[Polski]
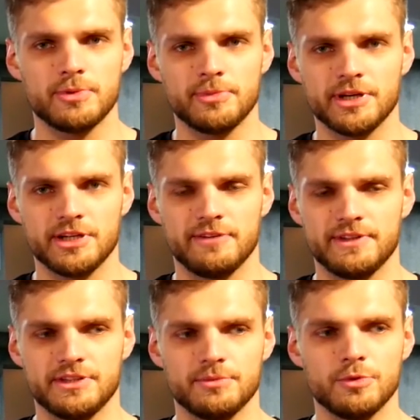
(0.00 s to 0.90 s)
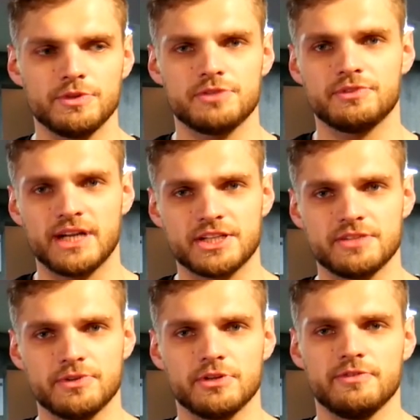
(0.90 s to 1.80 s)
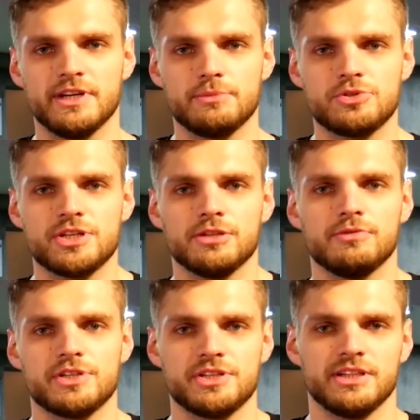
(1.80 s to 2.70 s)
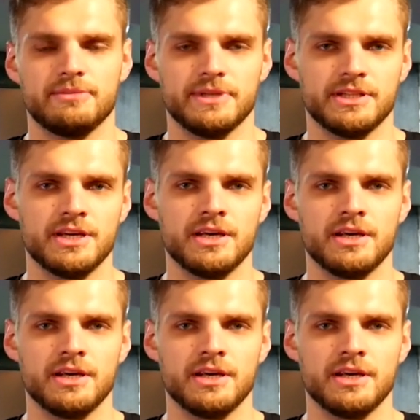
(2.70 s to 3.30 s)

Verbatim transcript: bo mogę nawet mówić w trakcie wykonywania przysiadu właśnie na temat